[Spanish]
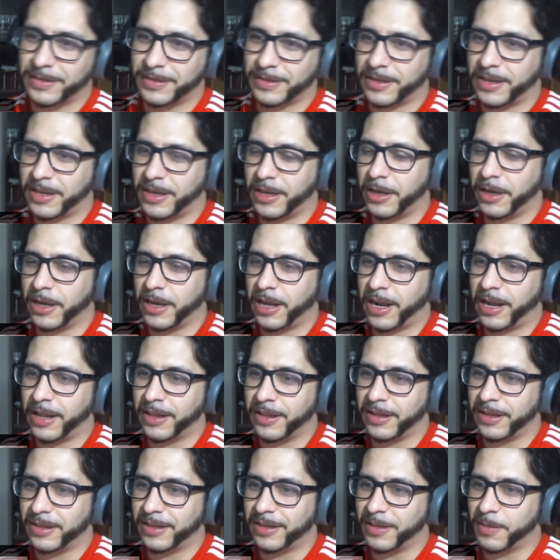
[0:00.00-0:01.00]
Qué
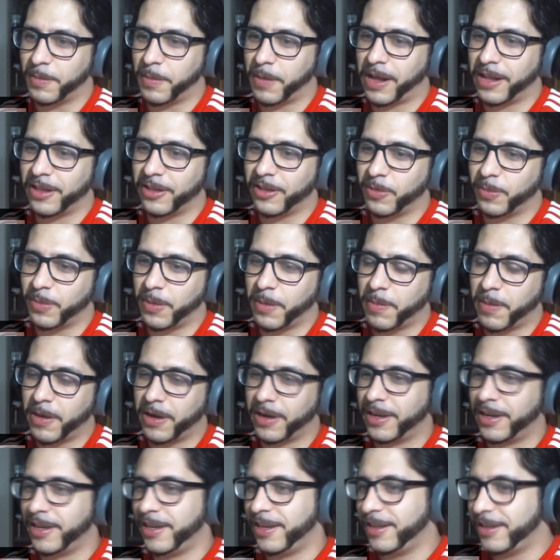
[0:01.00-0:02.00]
grande este mando, papá.
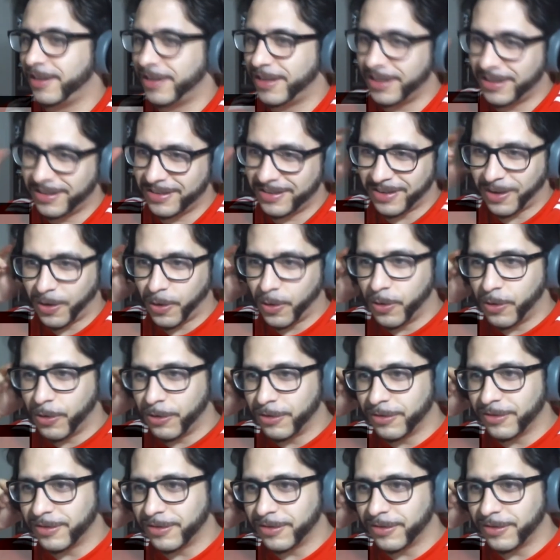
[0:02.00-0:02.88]
Qué, qué chabón.